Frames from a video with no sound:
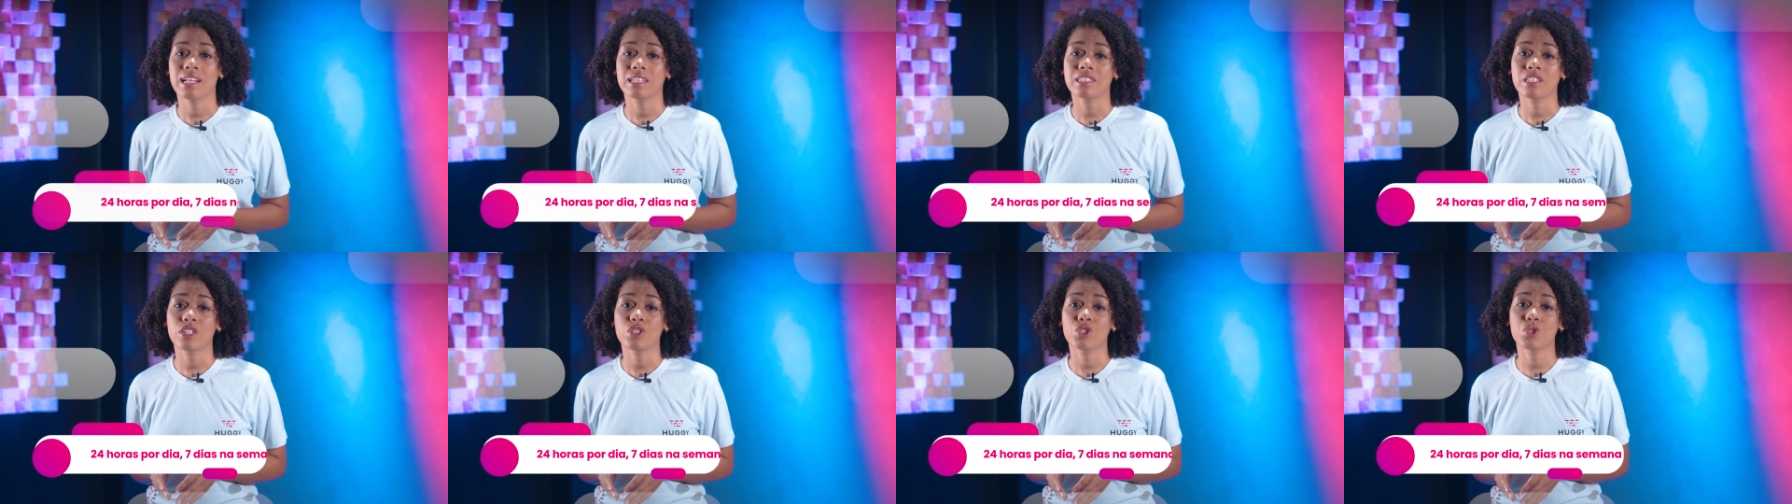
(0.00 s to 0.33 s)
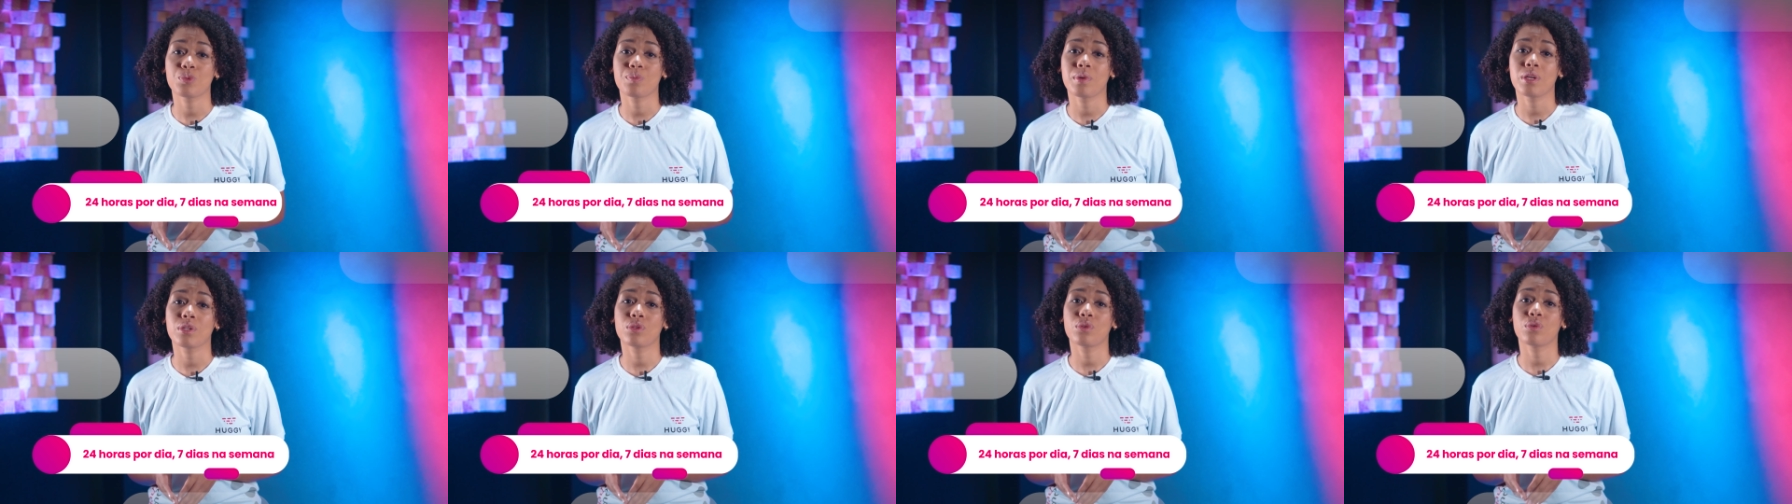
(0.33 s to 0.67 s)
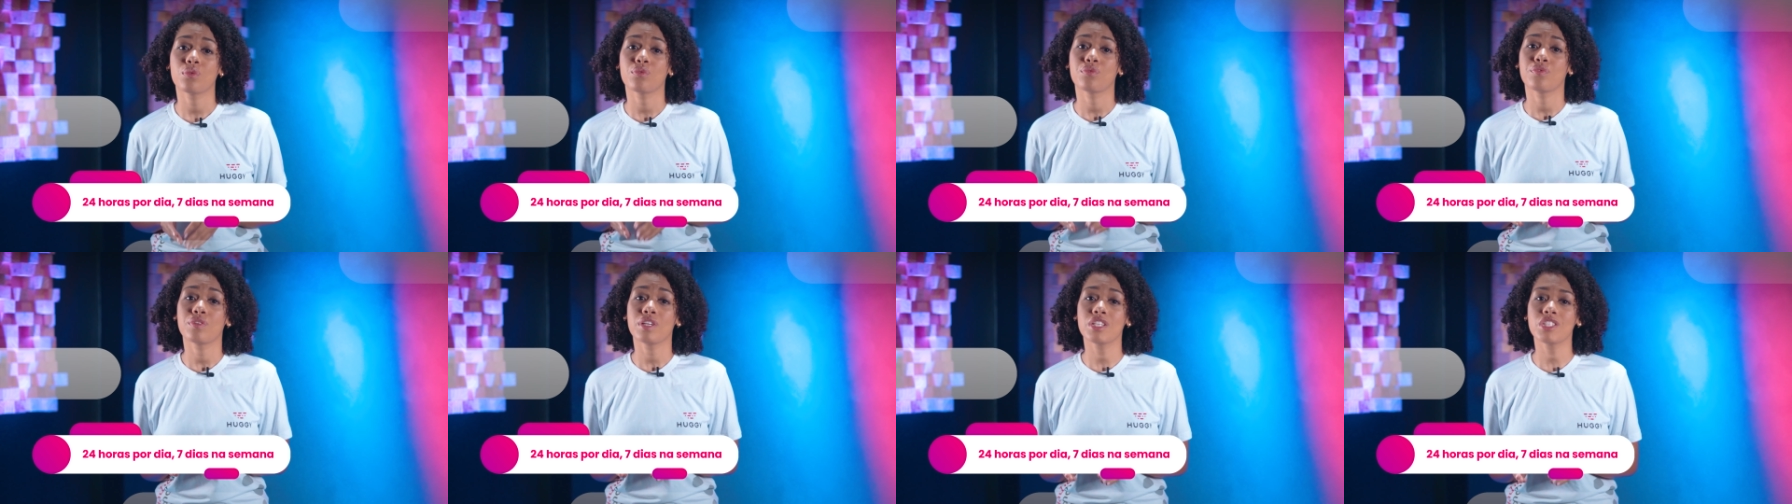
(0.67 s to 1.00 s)

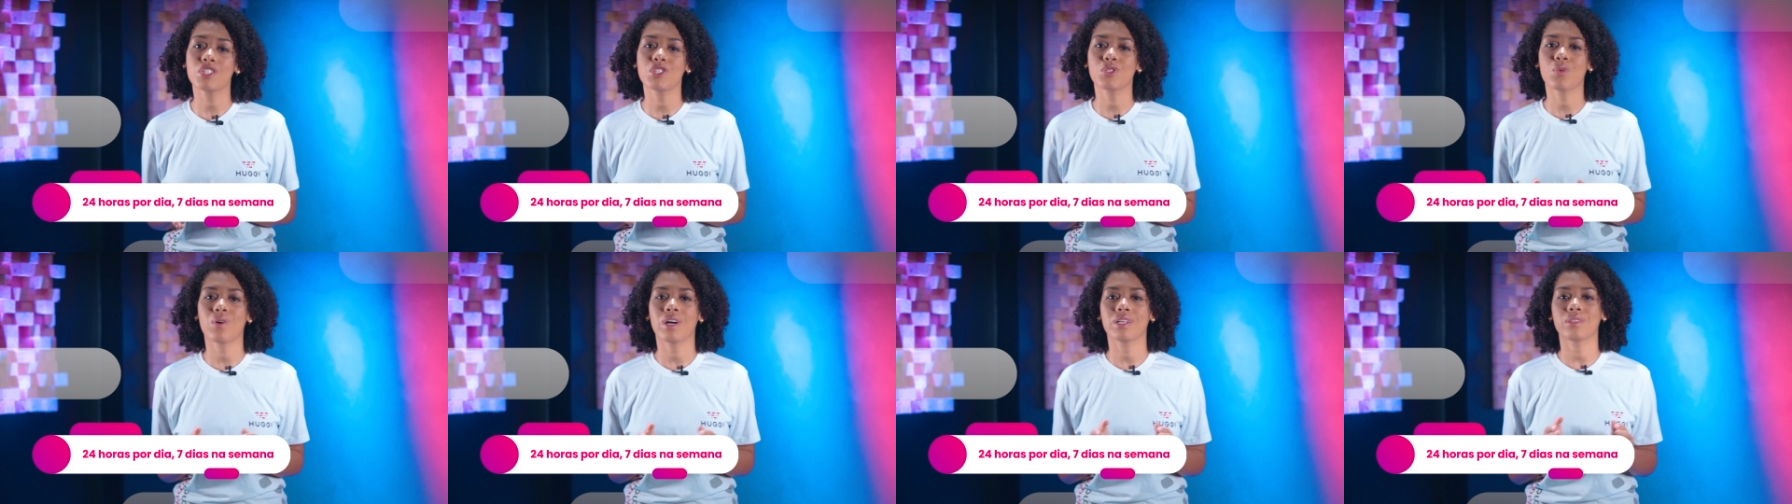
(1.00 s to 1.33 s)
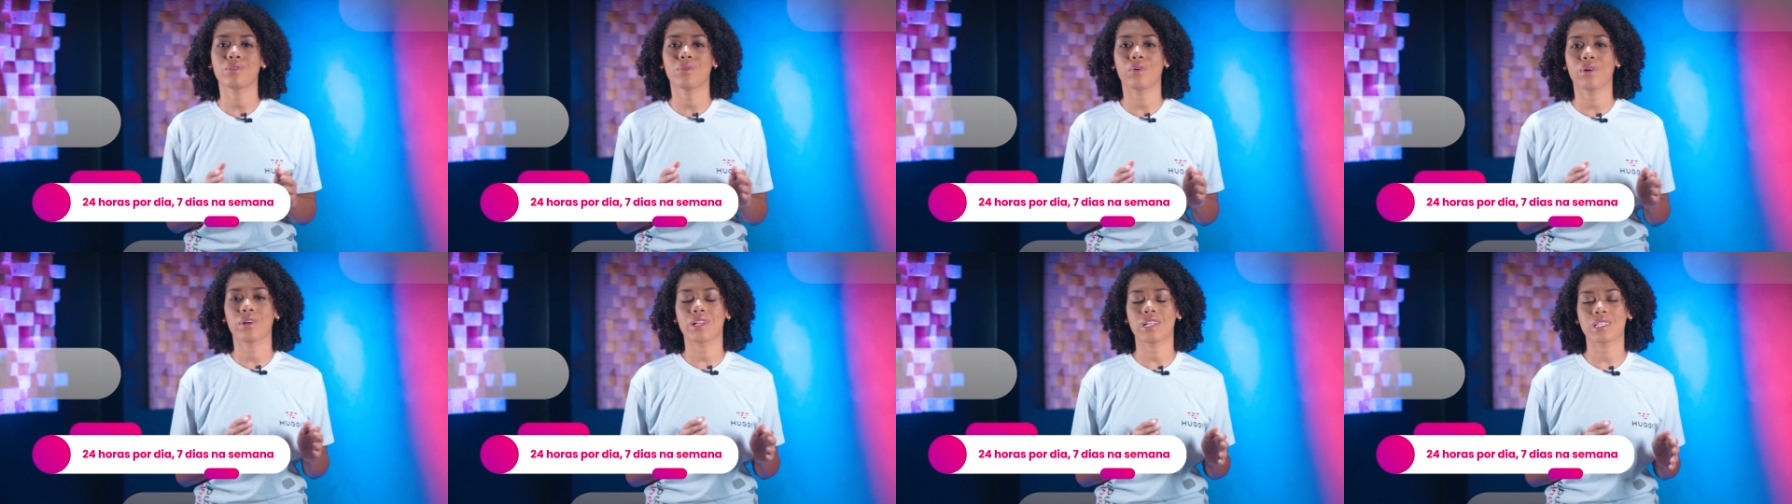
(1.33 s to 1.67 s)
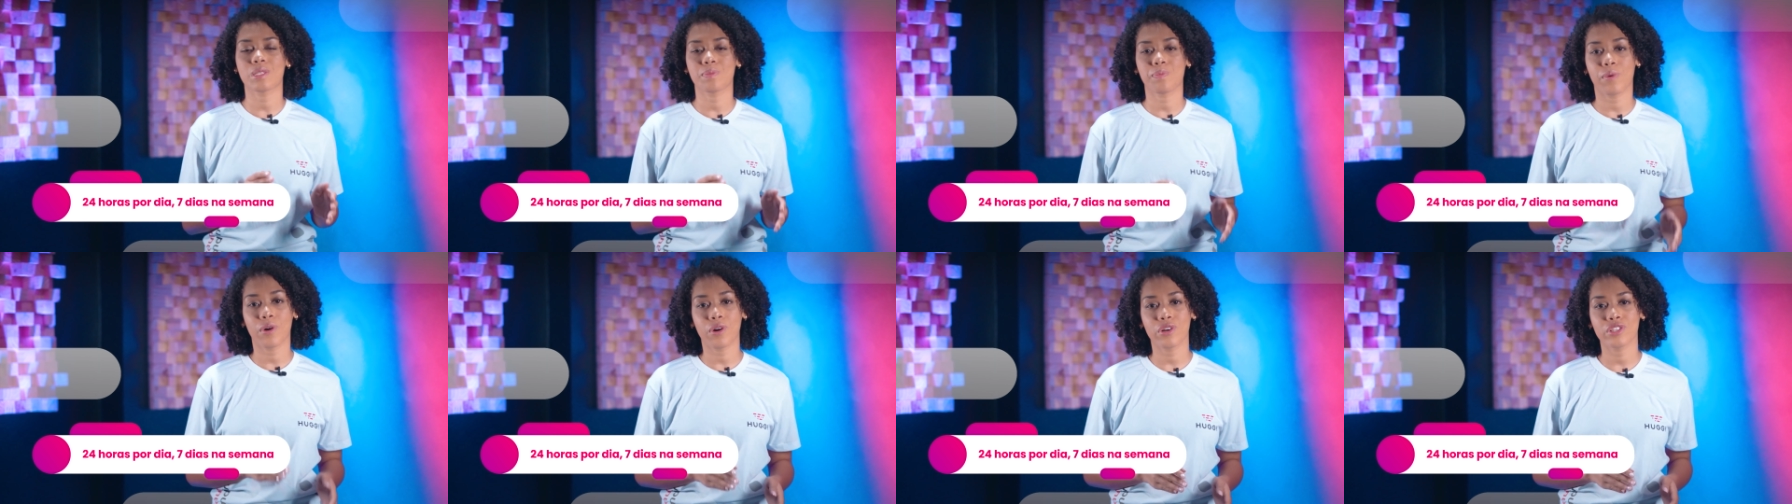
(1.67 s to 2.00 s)
atendimento 24
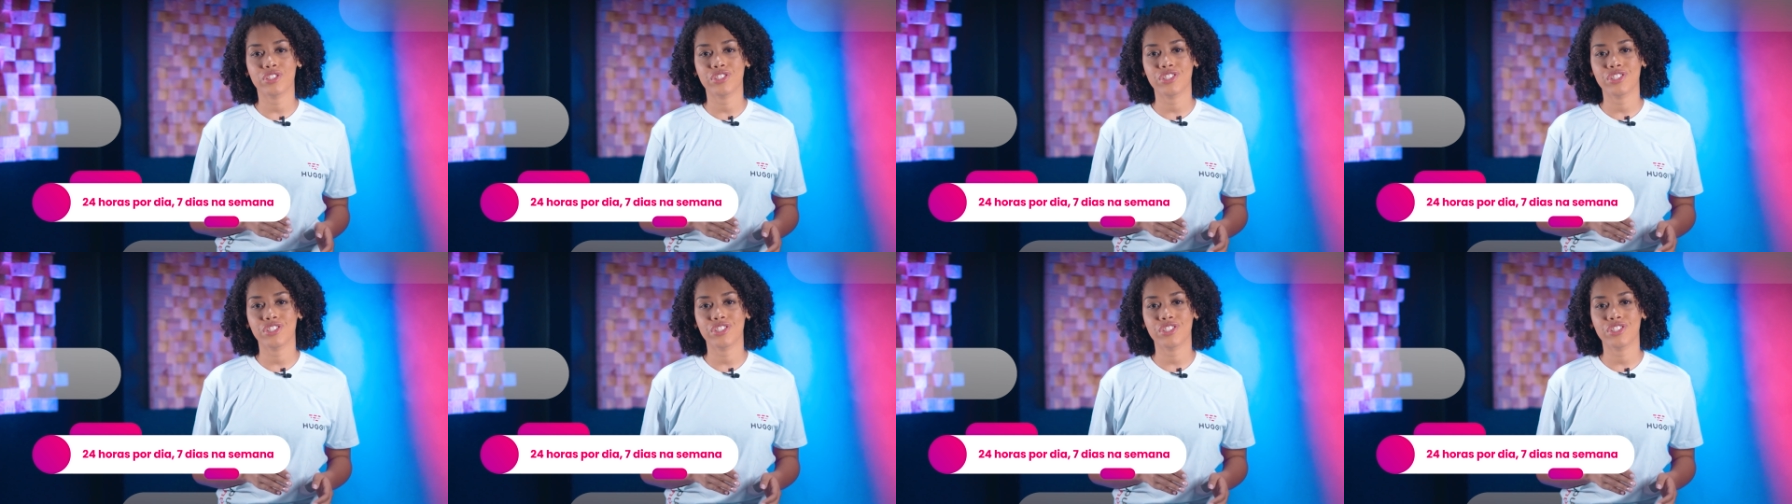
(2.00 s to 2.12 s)
horas por